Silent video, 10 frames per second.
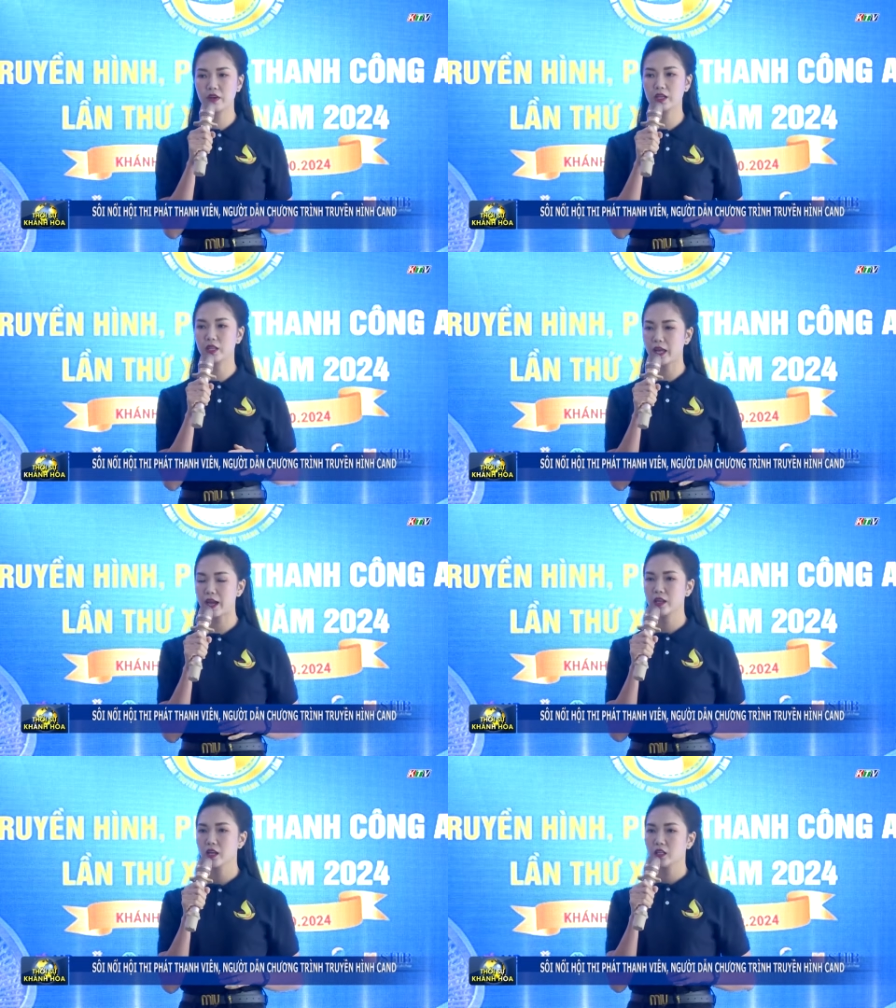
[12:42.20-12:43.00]
Hạng
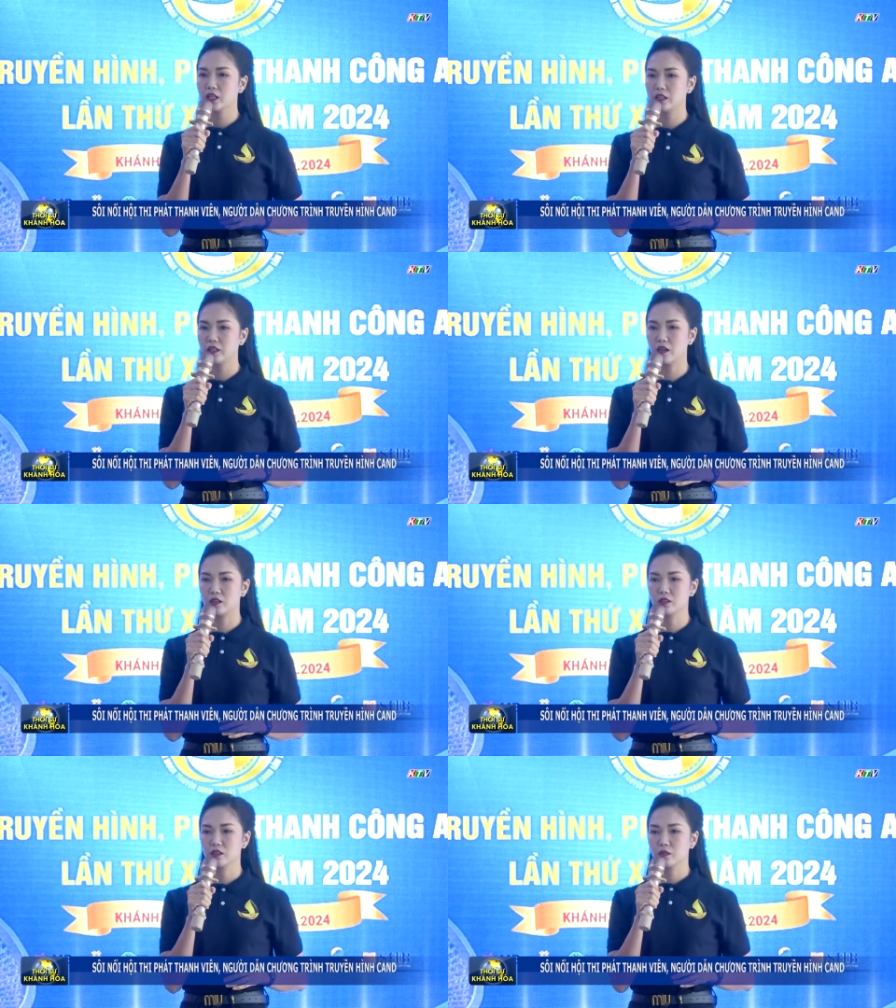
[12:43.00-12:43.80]
mục thi phát thanh
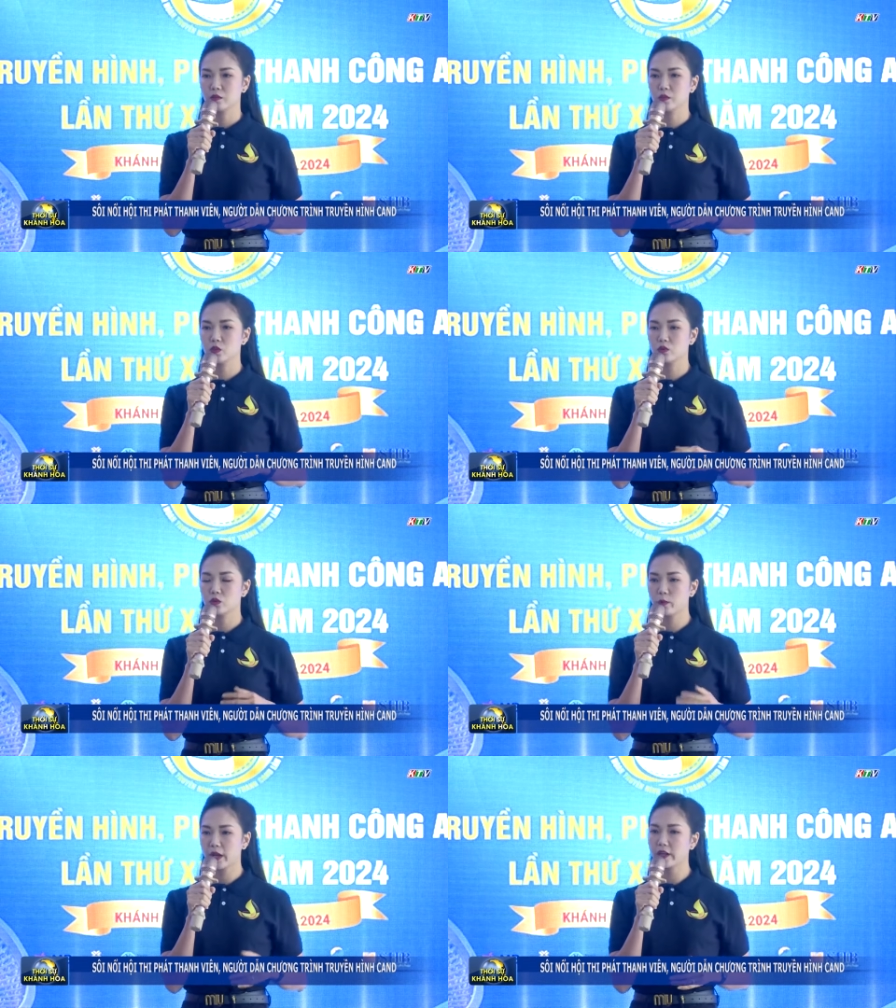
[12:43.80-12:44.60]
viên người dẫn chương trình
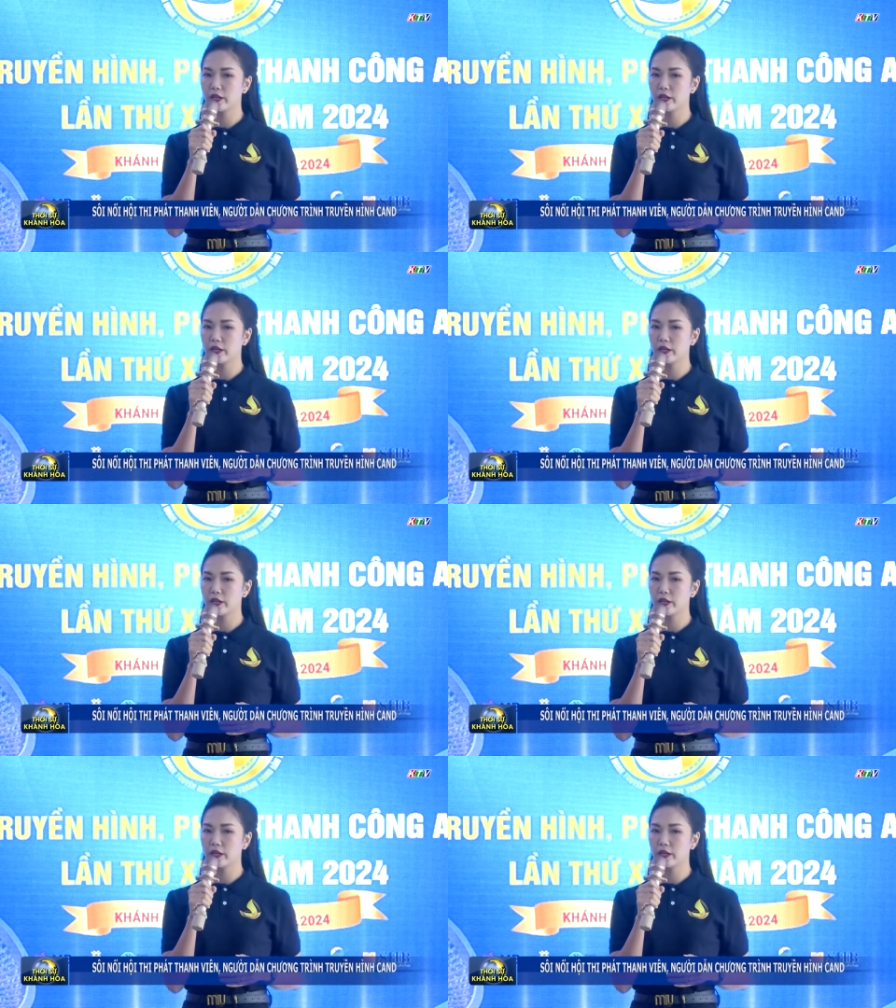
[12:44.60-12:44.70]
truyền hình sẽ